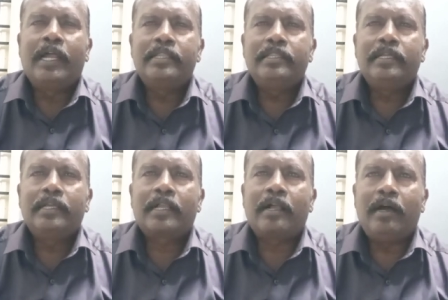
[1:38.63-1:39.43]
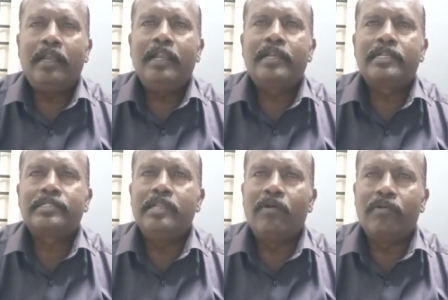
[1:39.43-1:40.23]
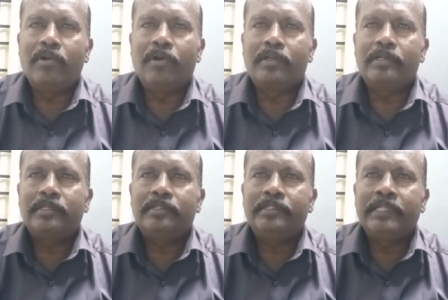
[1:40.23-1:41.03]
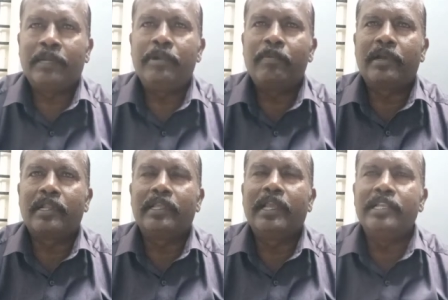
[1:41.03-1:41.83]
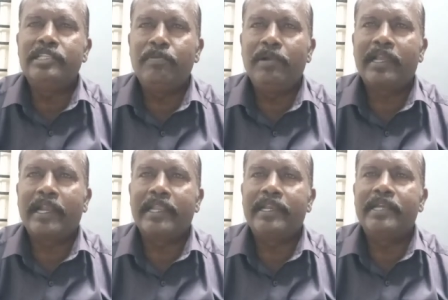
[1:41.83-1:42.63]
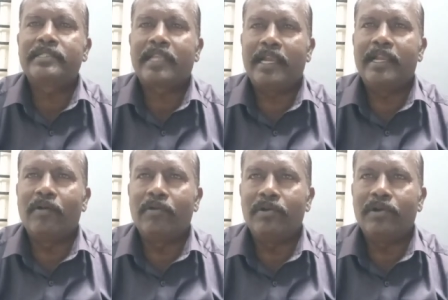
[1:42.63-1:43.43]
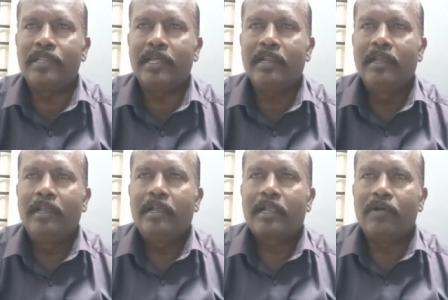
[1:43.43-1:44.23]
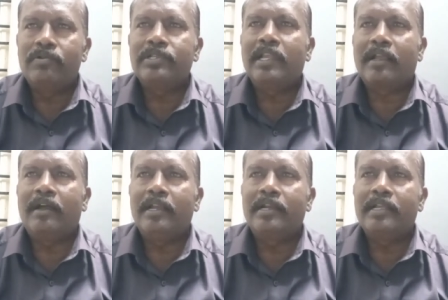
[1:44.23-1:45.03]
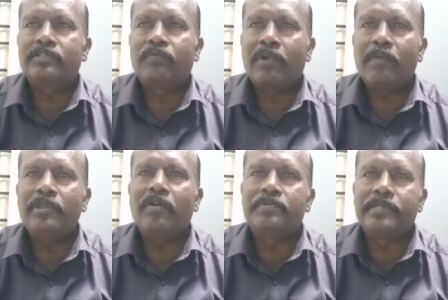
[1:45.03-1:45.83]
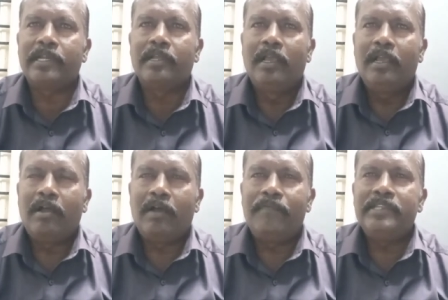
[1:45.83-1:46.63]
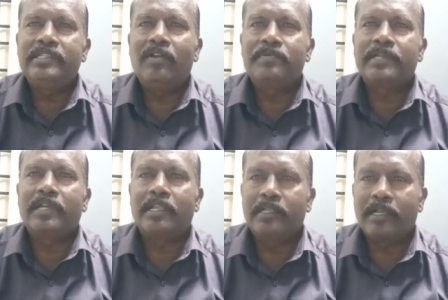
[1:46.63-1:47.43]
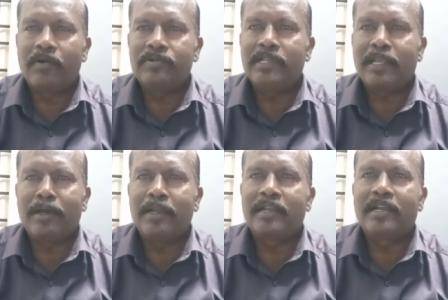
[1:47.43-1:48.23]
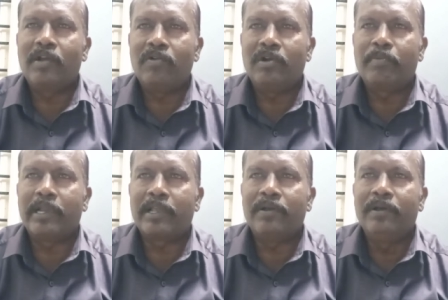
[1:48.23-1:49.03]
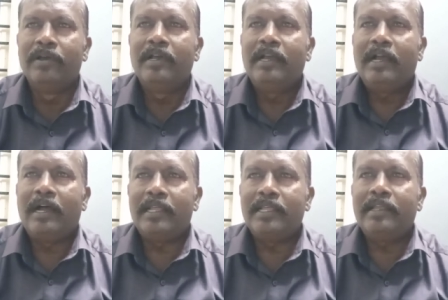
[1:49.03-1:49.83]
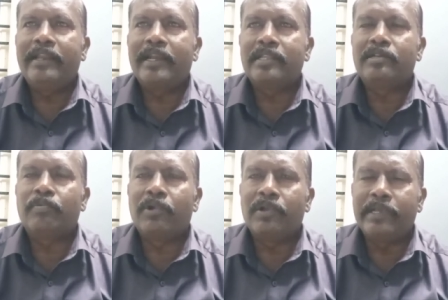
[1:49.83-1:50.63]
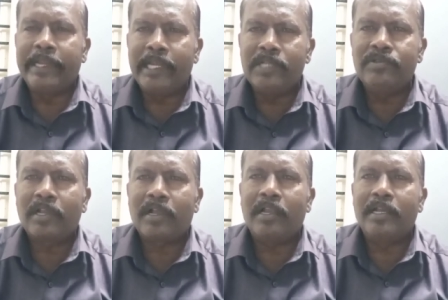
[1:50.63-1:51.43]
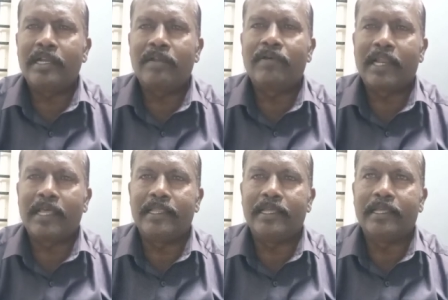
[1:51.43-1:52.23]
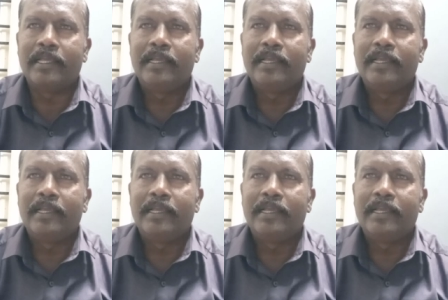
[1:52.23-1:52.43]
அடுத்து கால் லெட்டர்ஸ் டவுன்லோட் எப்படி பண்ணுறது எலிஜிபிள் கேண்டிடேட்ஸ் கேன் டவுன்லோட் தர் கவுன்சிலிங் கால் லெட்டர்ஸ் ஃப்ரம் த வெப்சைட் அஃபீஷியல் வெப்சைட்லேருந்து கவுன்சிலிங் கால் லெட்டர் டவுன்லோட் பண்ணிக்கணும் அதை தான் நீங்கள் எடுத்துகிட்டு போகணும் இண்டிவிஜுவல் கால் லெட்டர் வராது